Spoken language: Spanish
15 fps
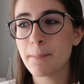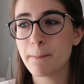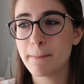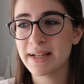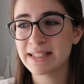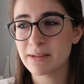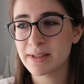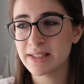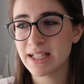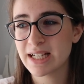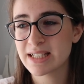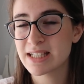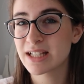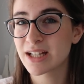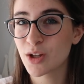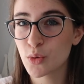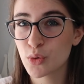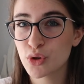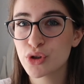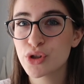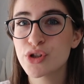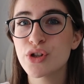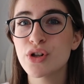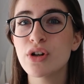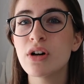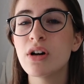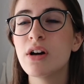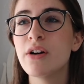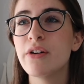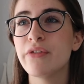Matemáticas he sacado un 8.
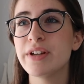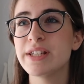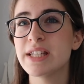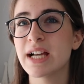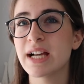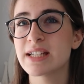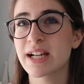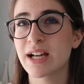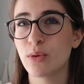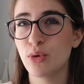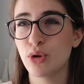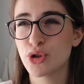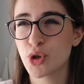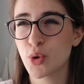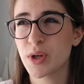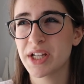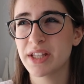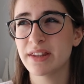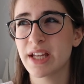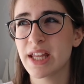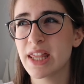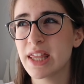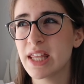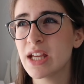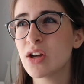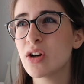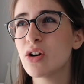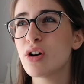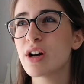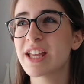Física he sacado un
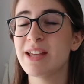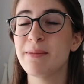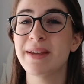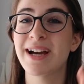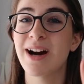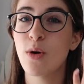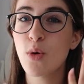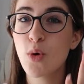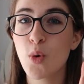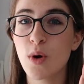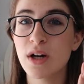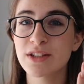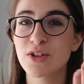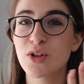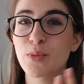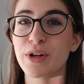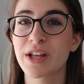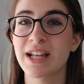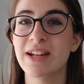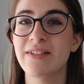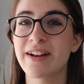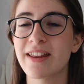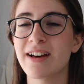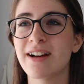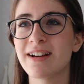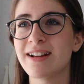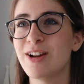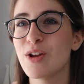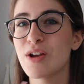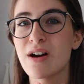8,45, química un 4 porque de verdad
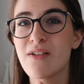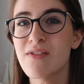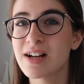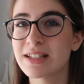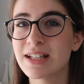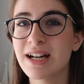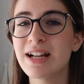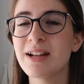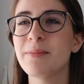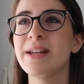le llevaba fatal.